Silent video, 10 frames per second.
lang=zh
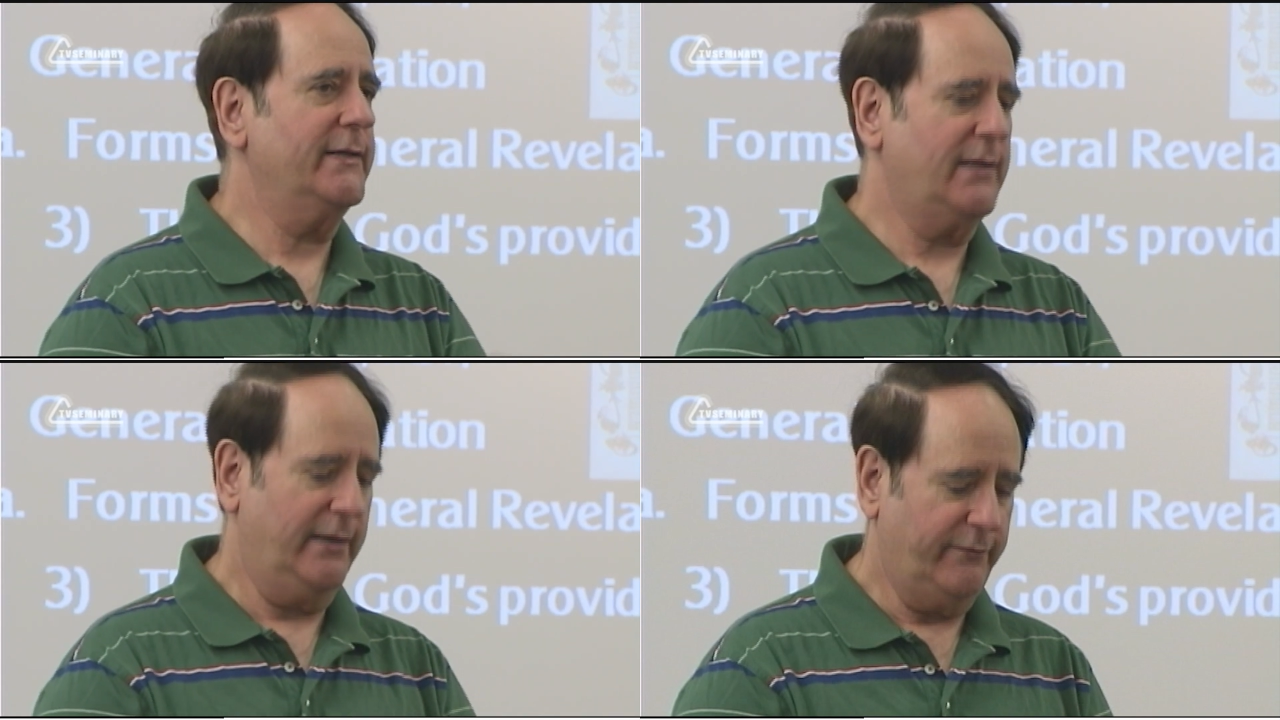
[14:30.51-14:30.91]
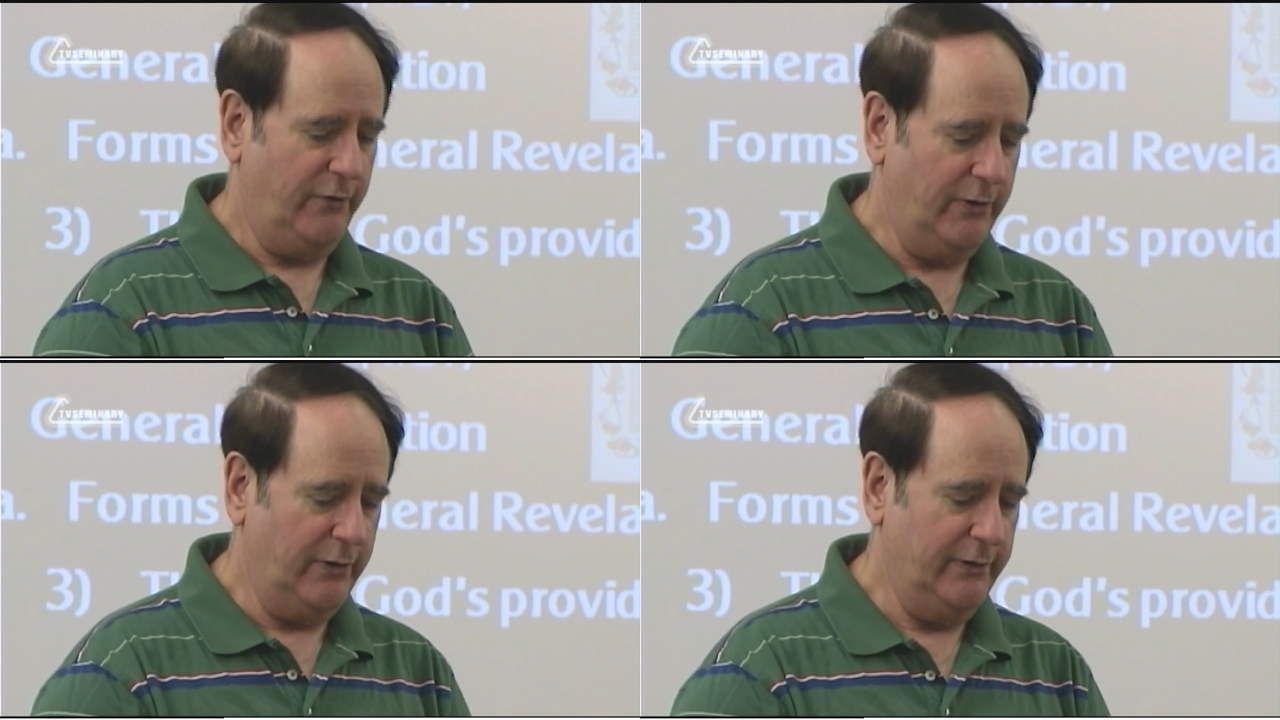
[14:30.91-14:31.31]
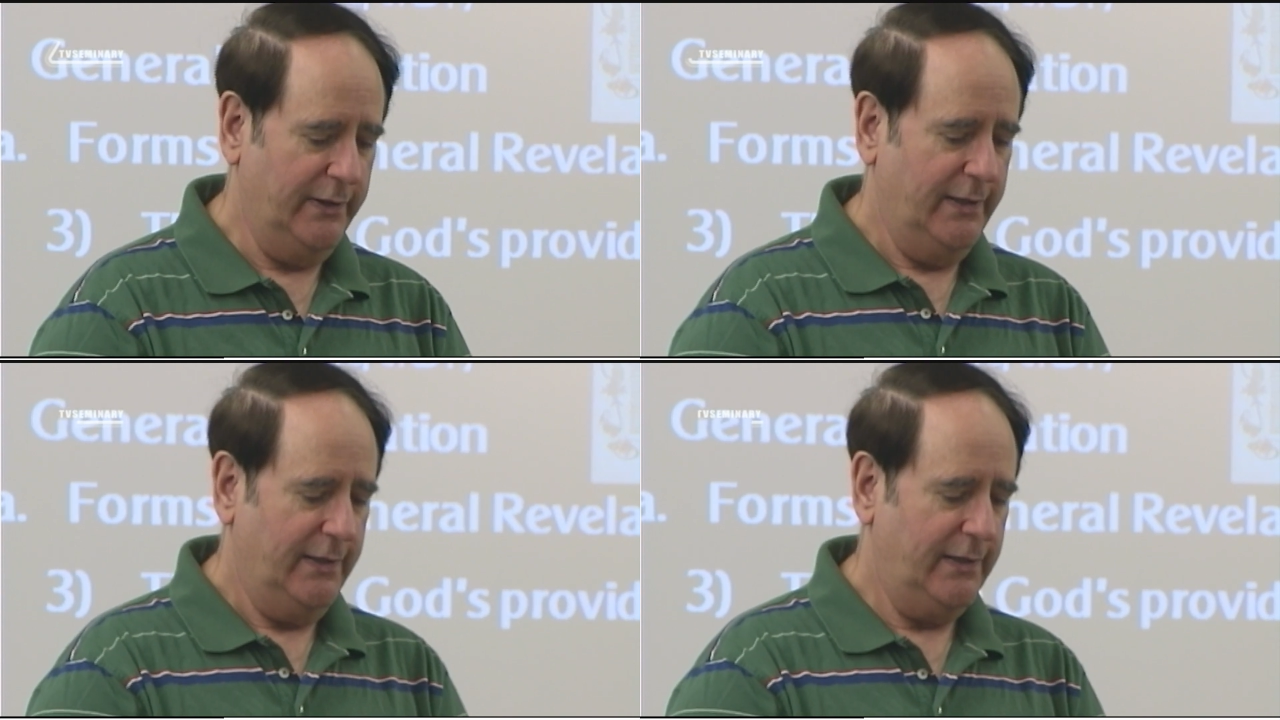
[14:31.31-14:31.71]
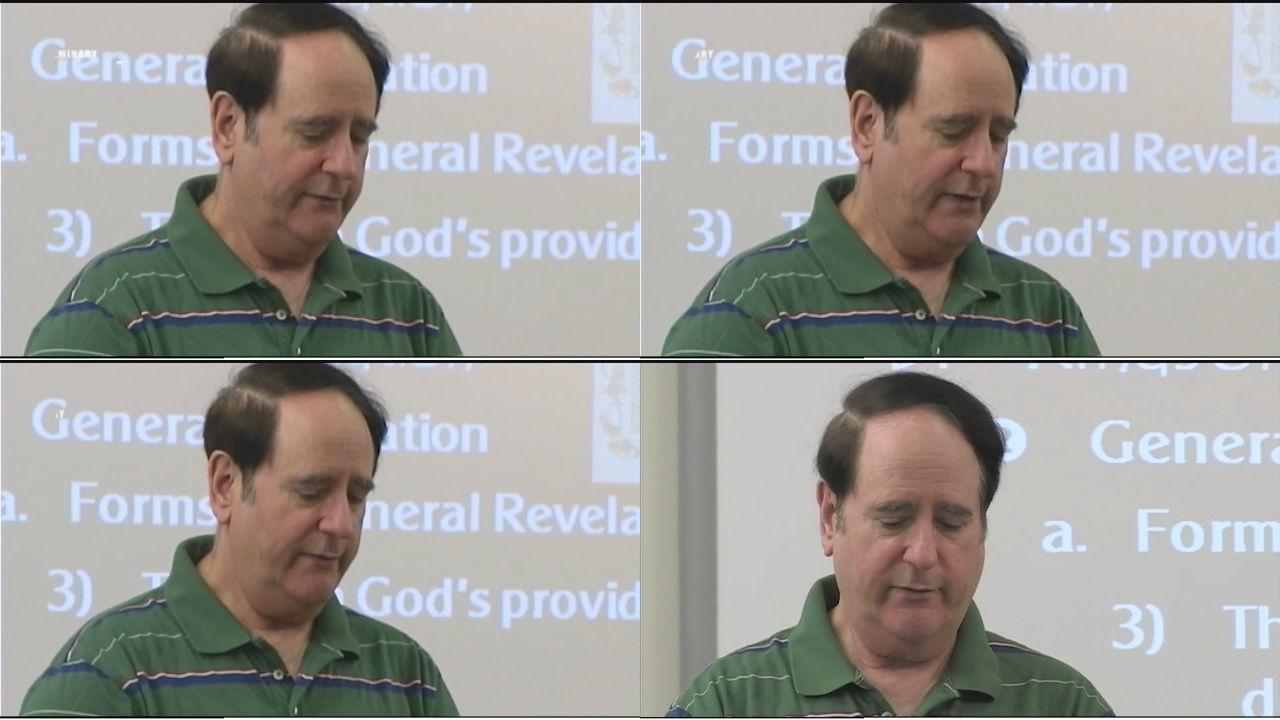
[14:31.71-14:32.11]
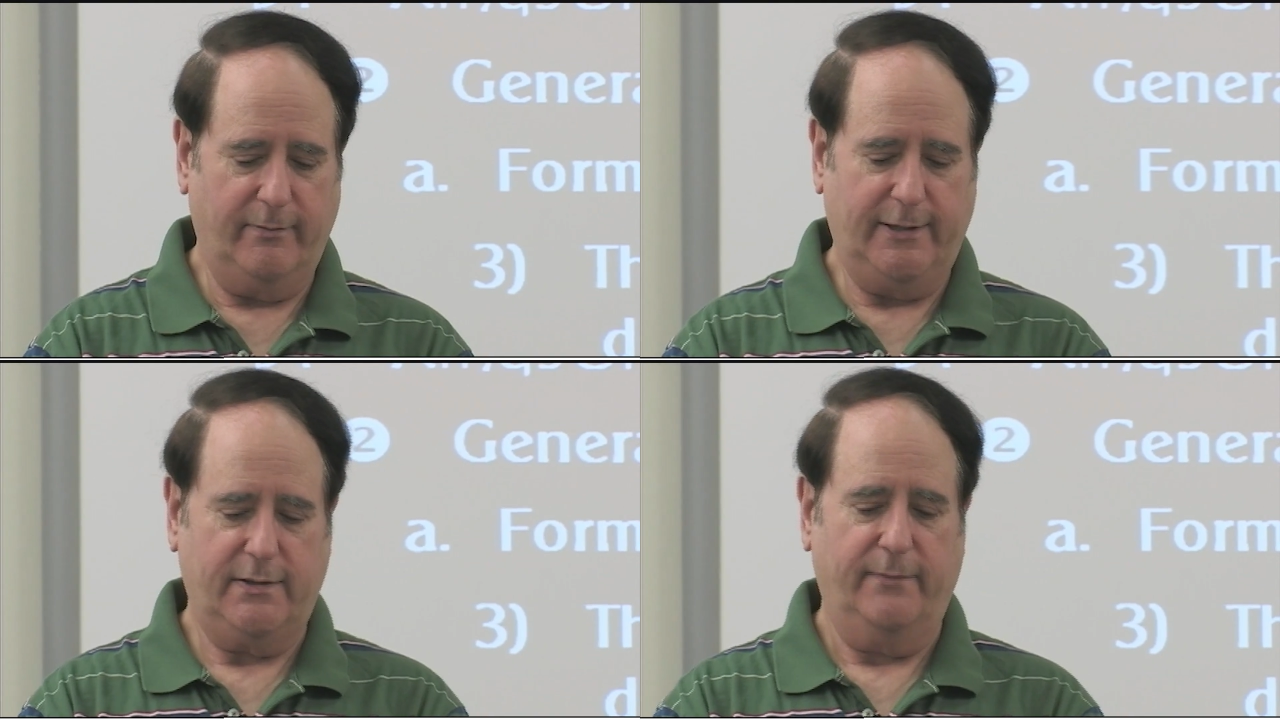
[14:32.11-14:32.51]
以及政府的兴
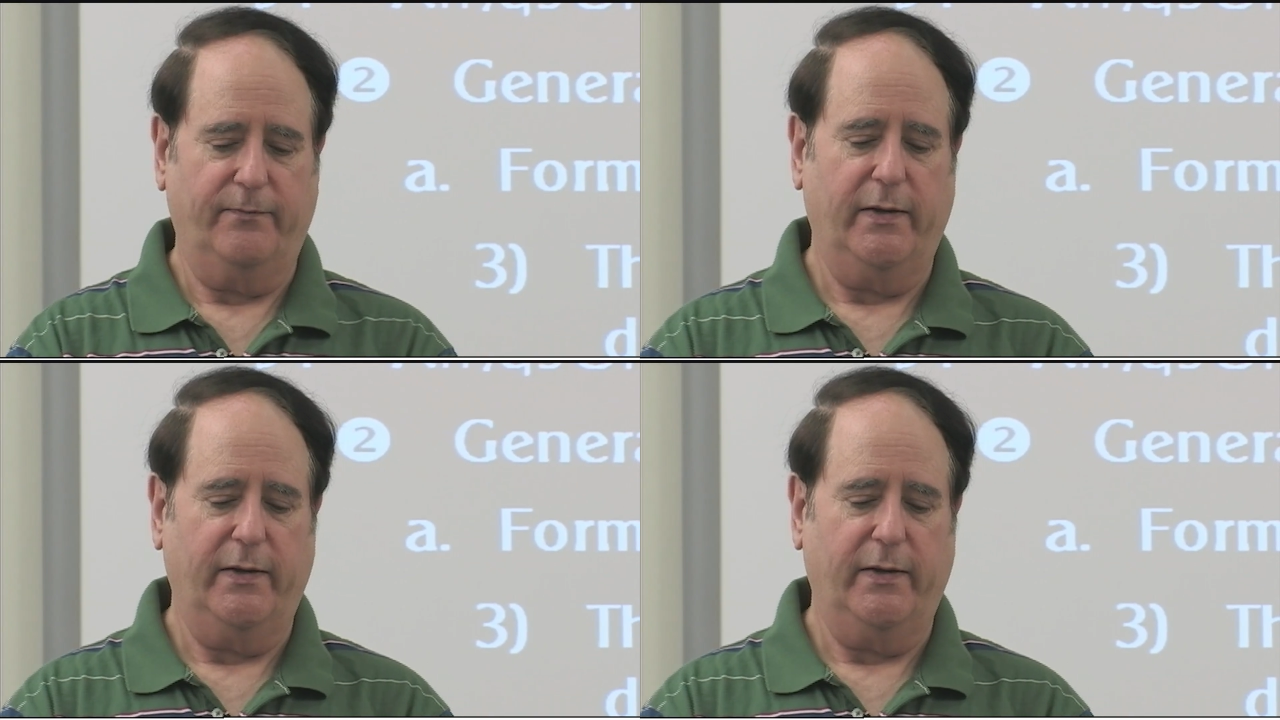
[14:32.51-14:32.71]
衰。